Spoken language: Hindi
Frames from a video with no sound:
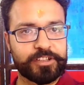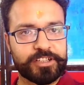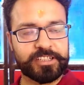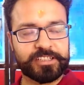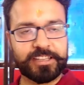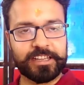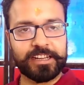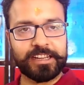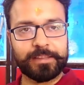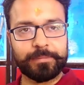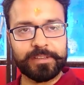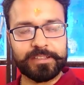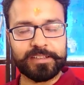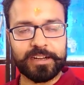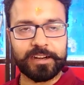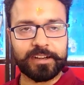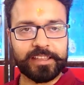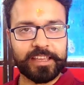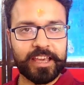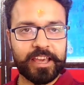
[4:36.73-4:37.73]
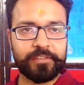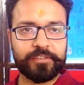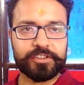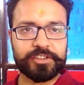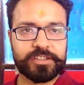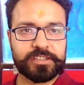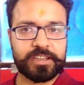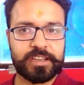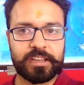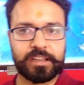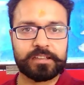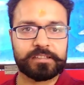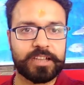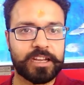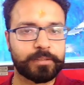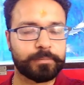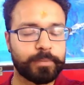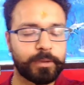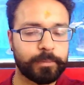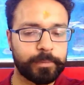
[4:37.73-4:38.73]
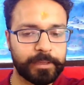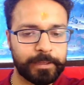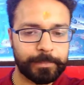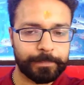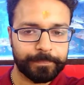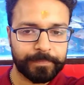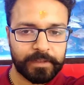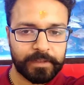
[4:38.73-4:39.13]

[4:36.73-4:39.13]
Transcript: फिशेस के लिए भी स्टार्ट किया है फिशेस के साथ में भी